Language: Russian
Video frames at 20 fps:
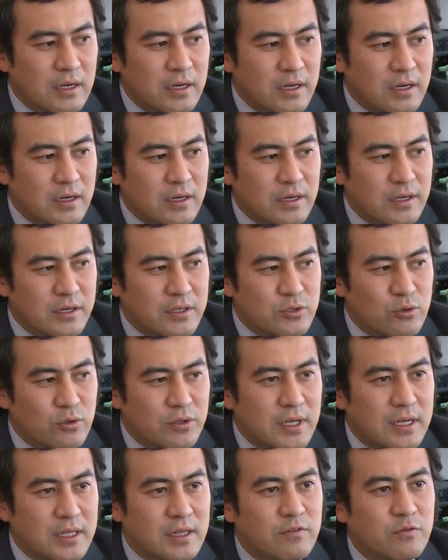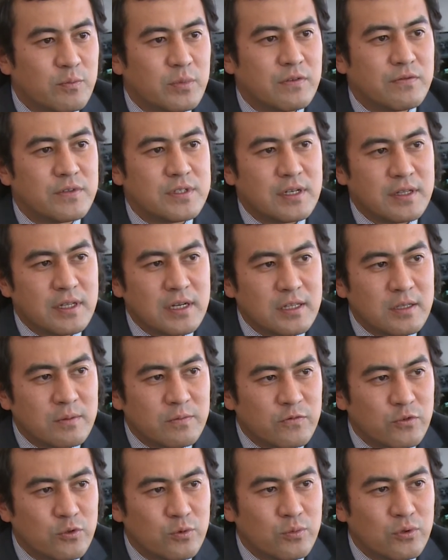результаты в профессиональном
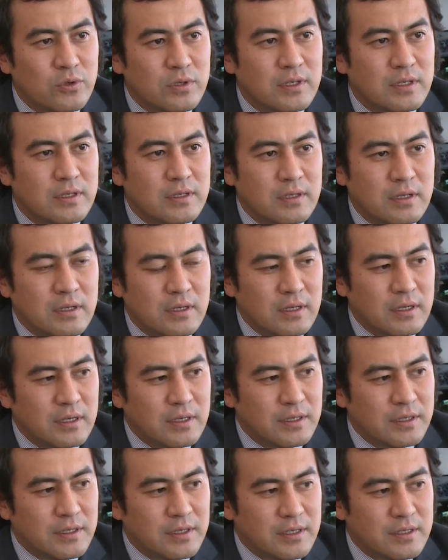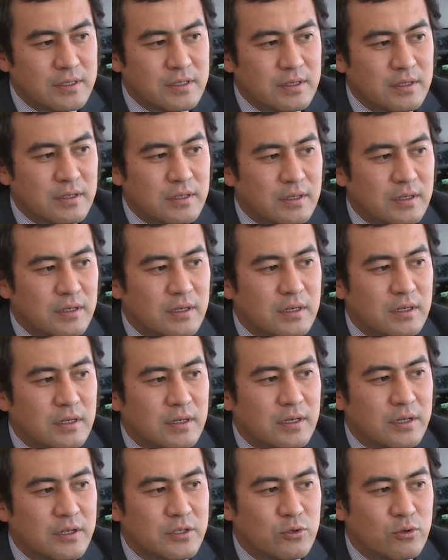футболе, есть
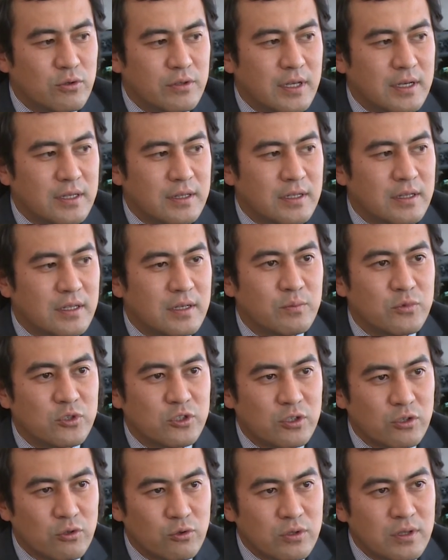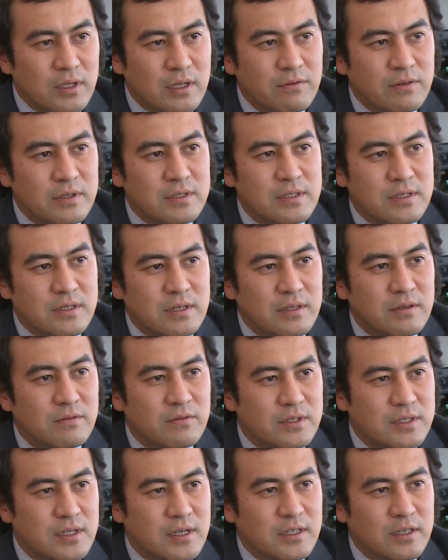результаты на международной авансцене. Вы
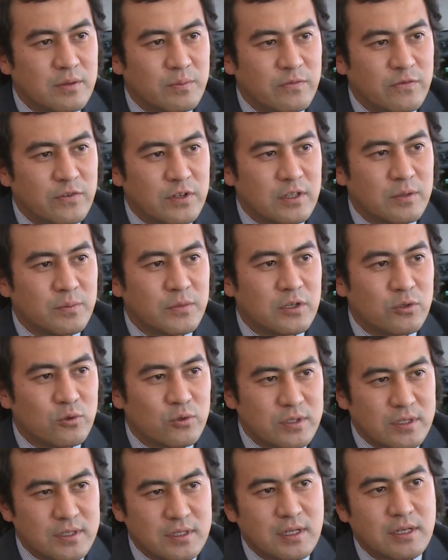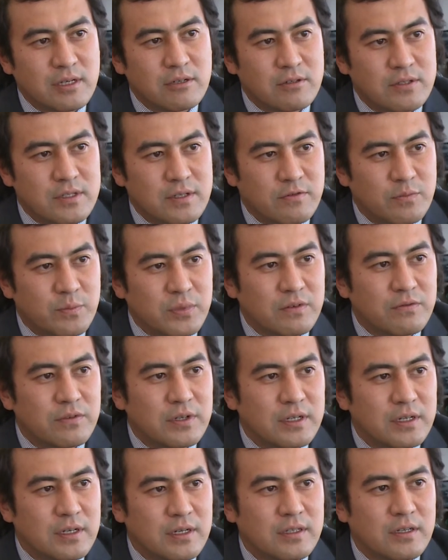знаете, в этом году состоялся
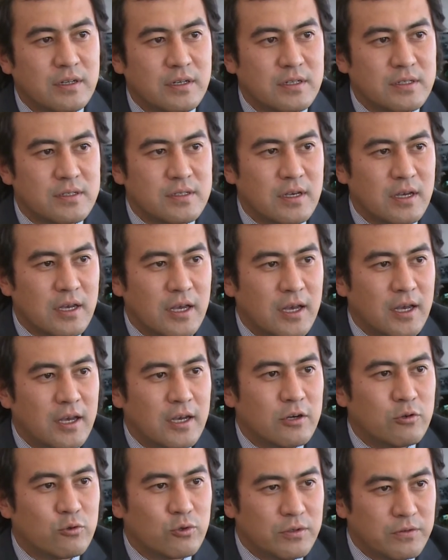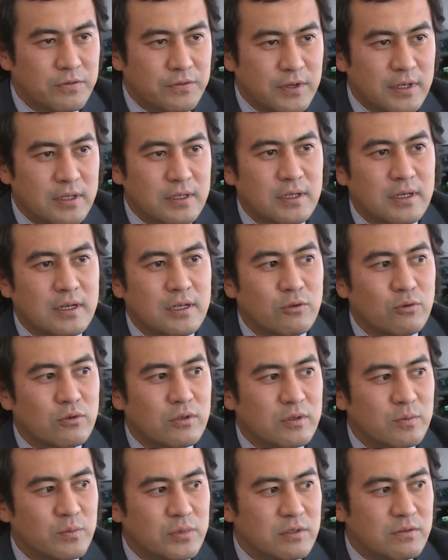впервые конгресс УЕФА,
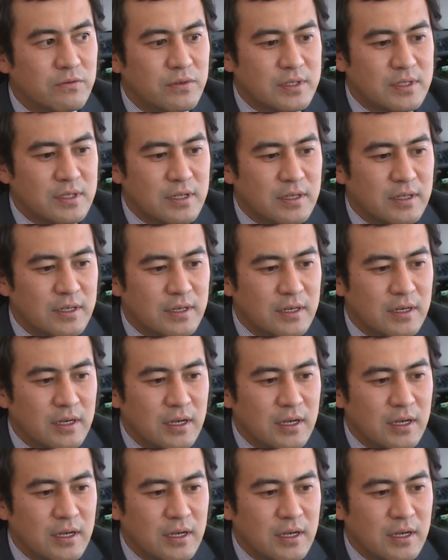который был в Астане.